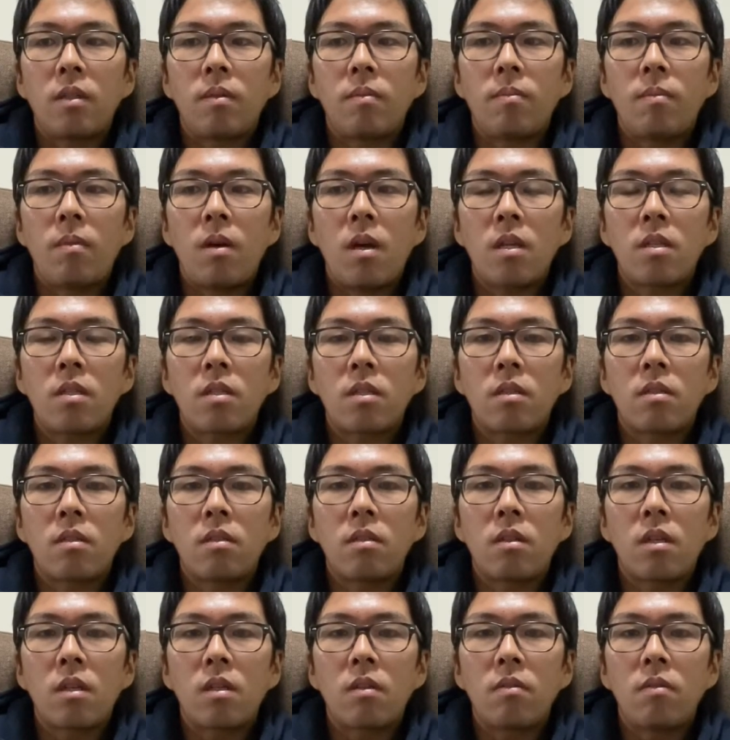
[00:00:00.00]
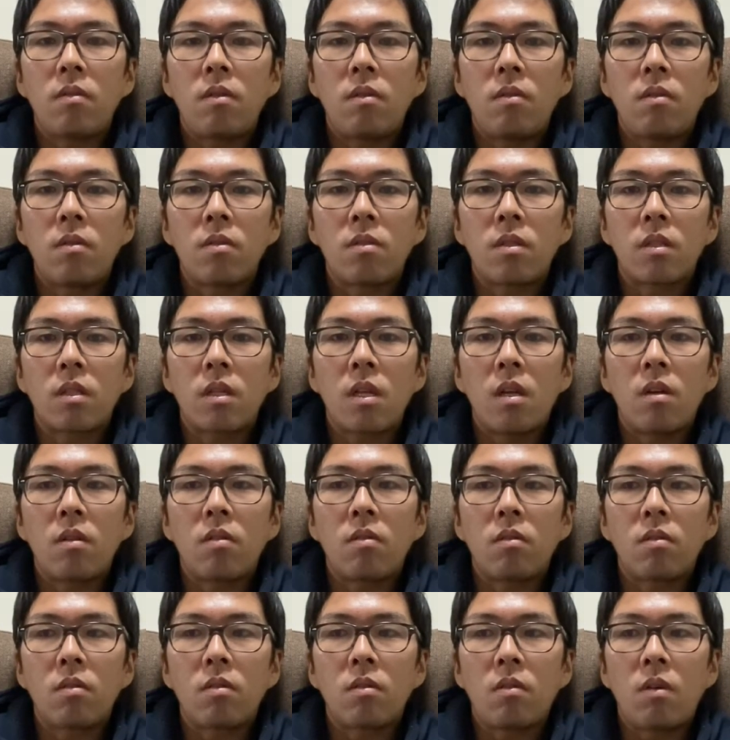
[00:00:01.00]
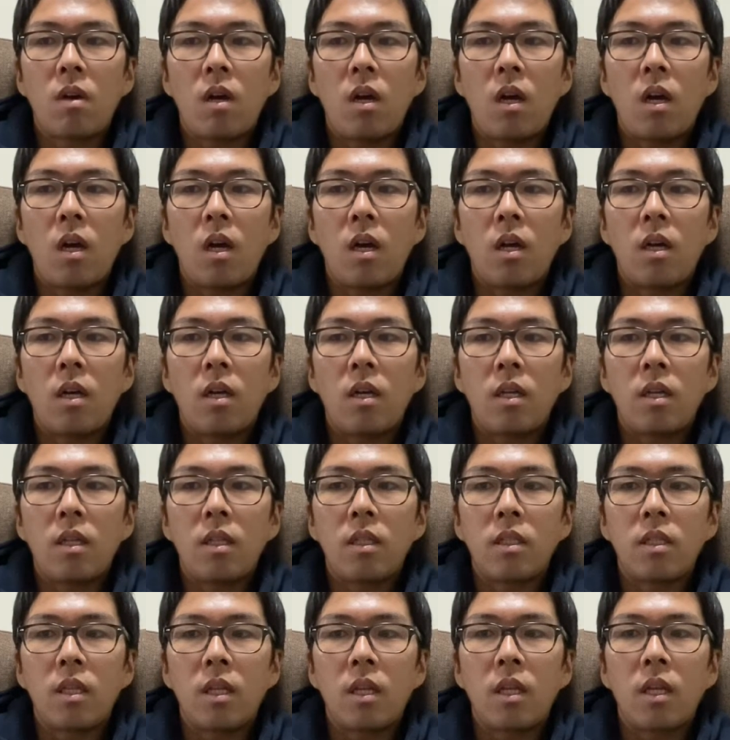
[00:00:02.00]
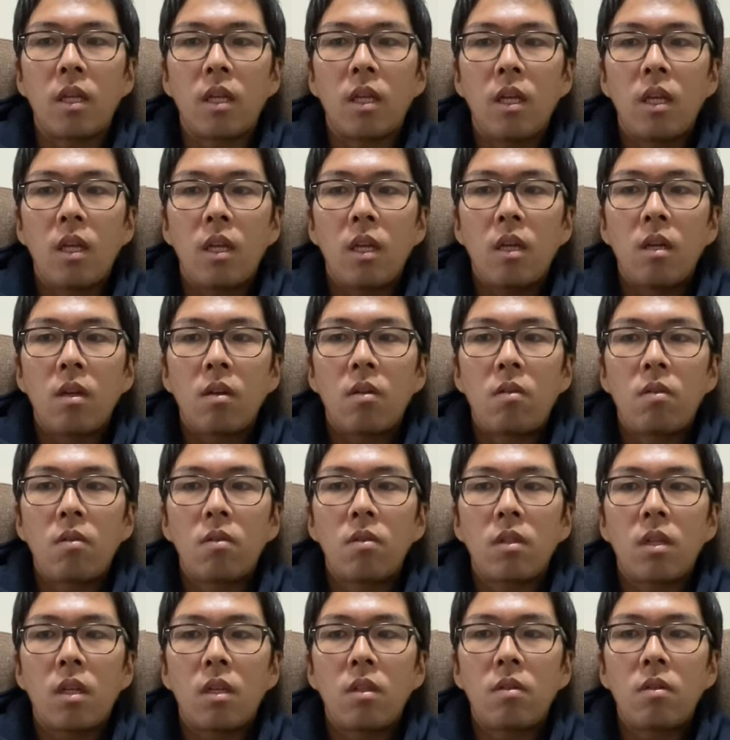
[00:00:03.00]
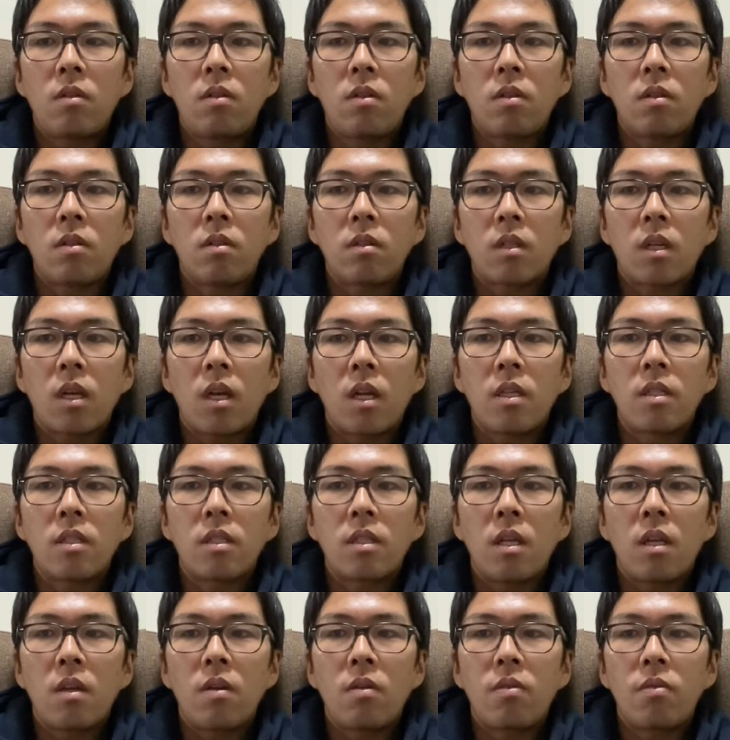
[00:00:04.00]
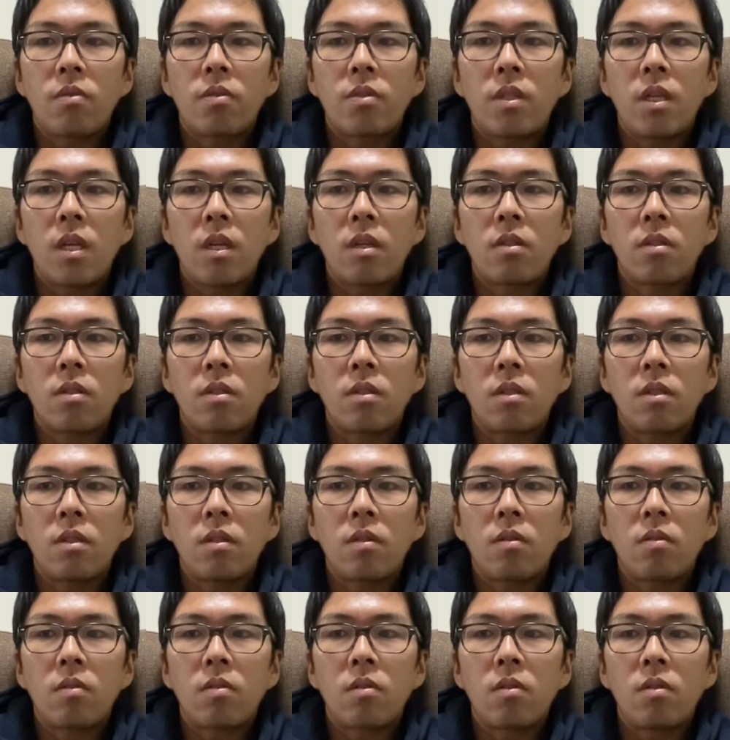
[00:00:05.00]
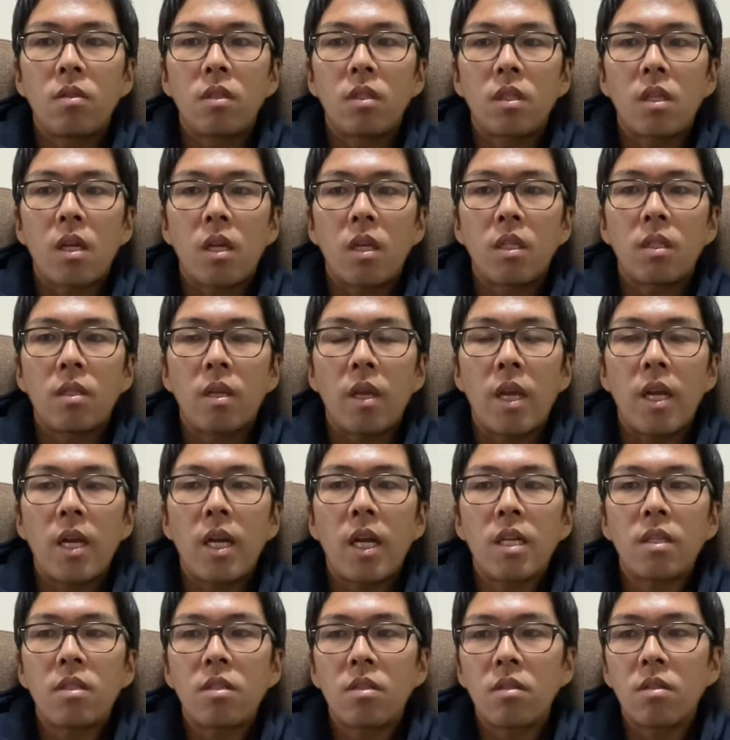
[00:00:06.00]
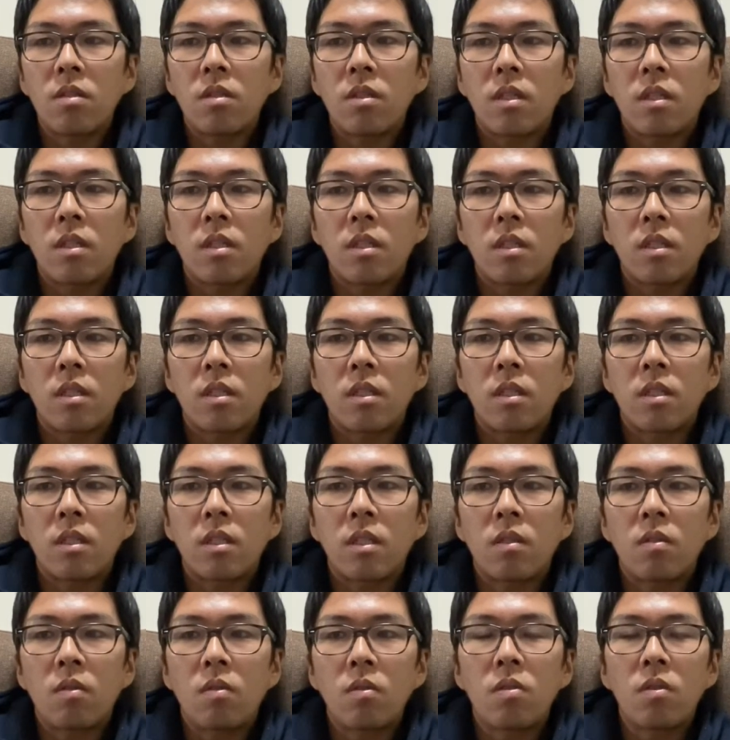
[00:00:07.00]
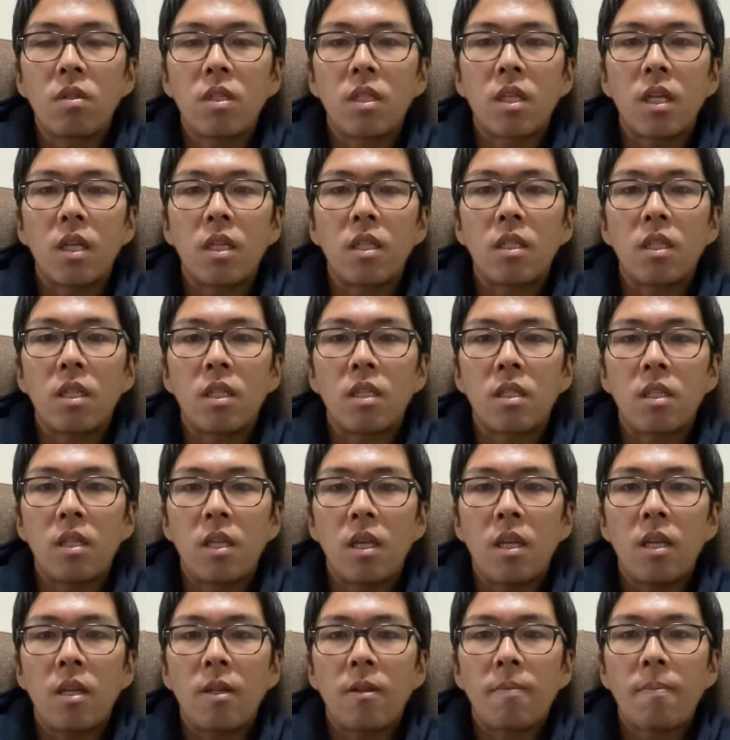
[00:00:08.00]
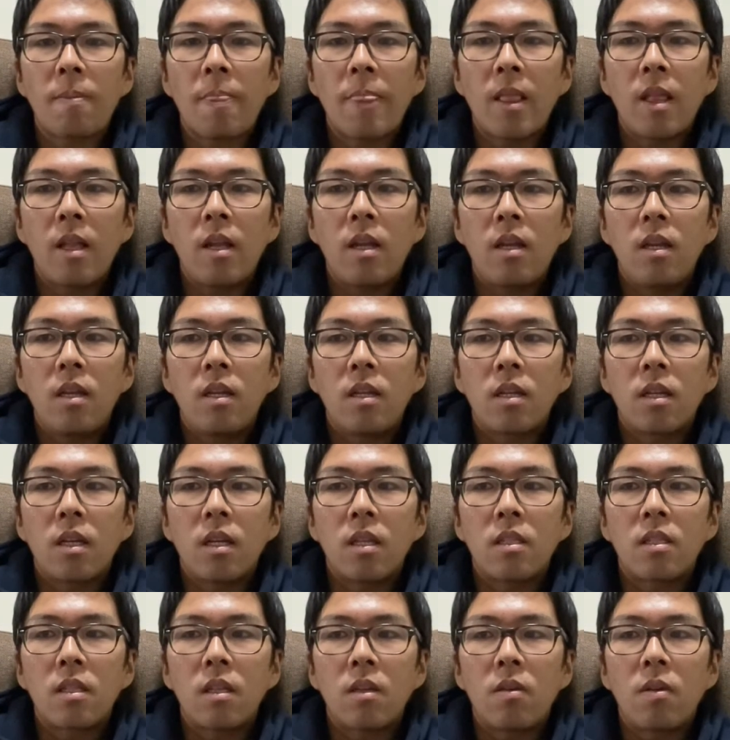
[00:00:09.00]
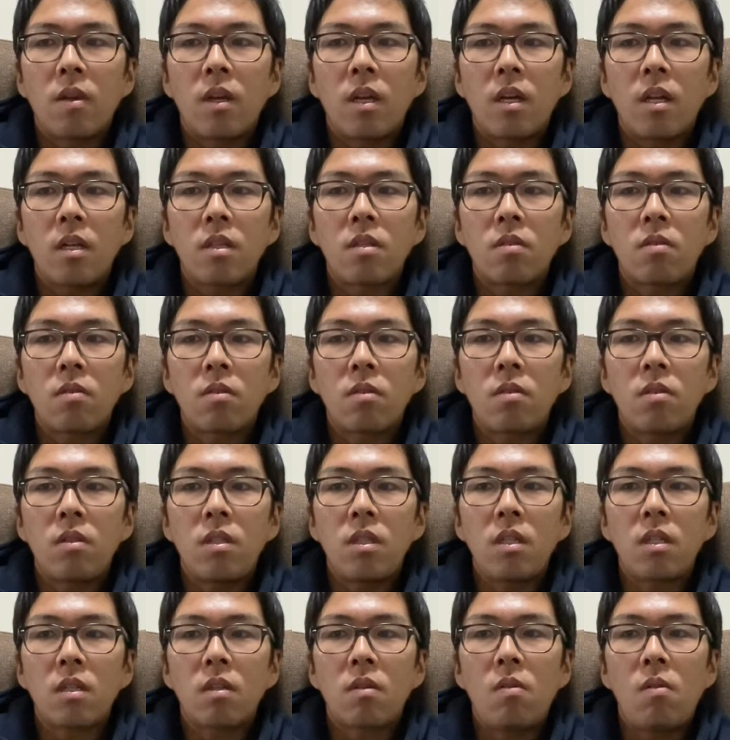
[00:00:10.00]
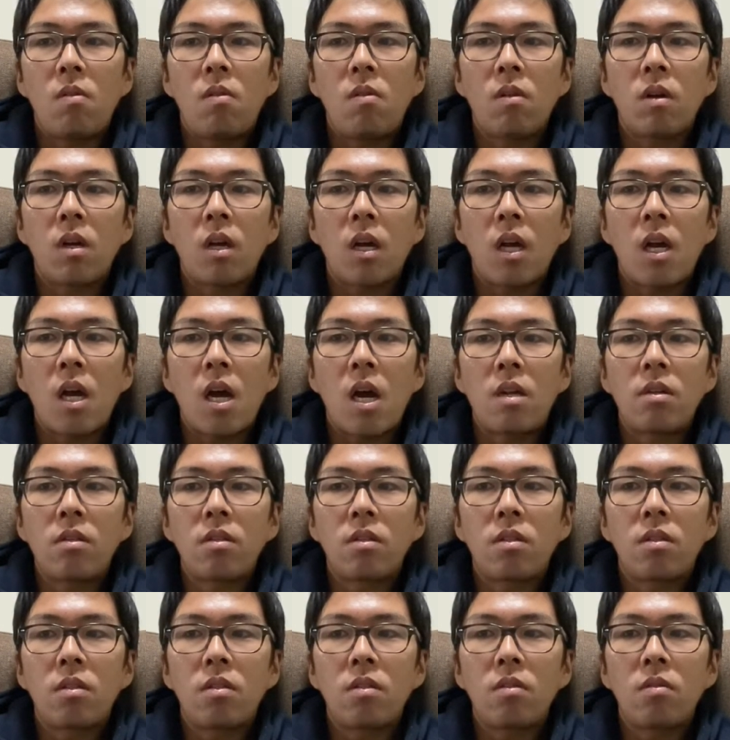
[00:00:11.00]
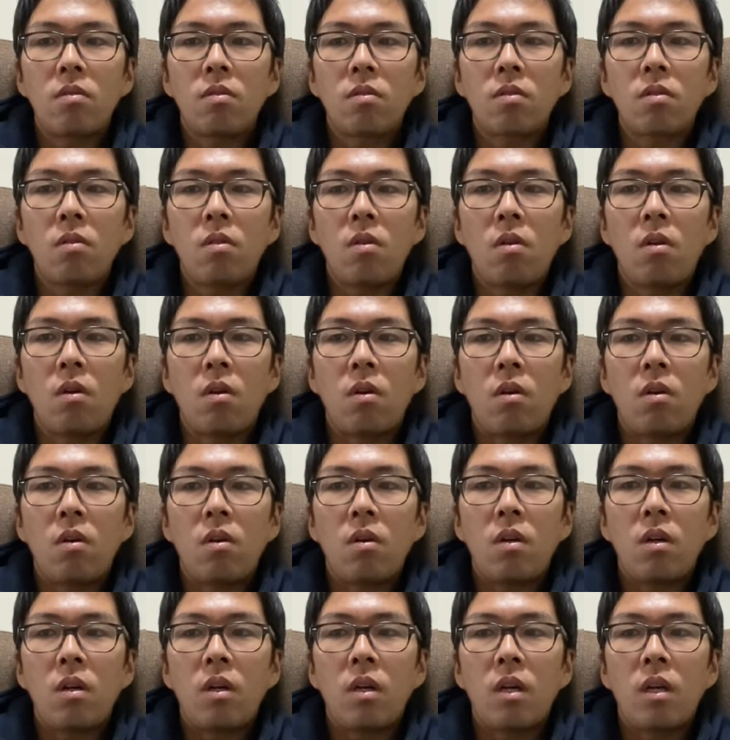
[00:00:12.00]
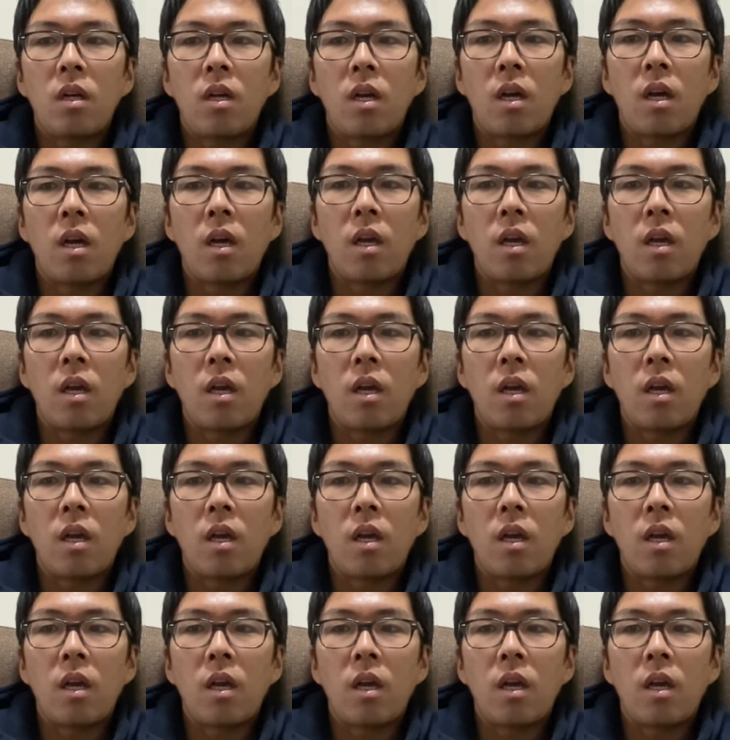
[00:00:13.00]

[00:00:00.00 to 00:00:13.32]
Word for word: マスクをつけることは、ね、コロナの感染を防ぐことに対して、減らすことに対してですね、感染を減らすことに効果があるっていうことを、は